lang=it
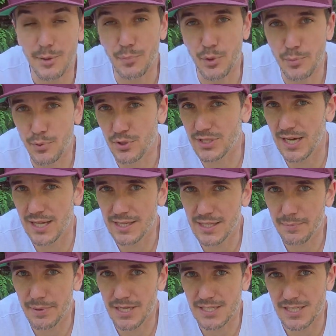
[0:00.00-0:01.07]
Il più
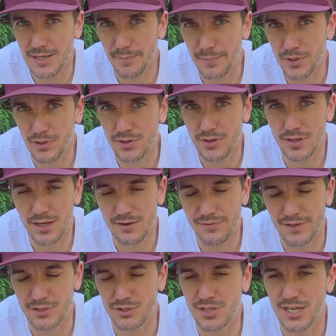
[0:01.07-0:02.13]
importante per esempio è il
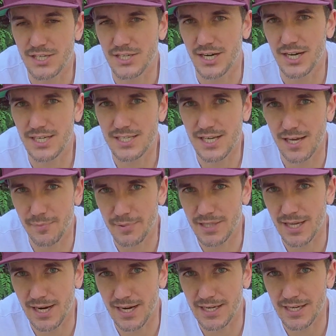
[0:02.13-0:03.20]
fatto di lasciare le scarpe
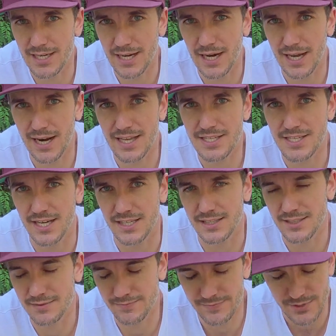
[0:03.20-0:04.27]
da running
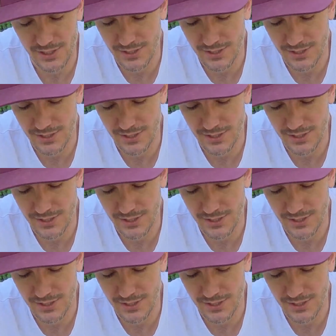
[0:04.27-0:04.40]
allacciate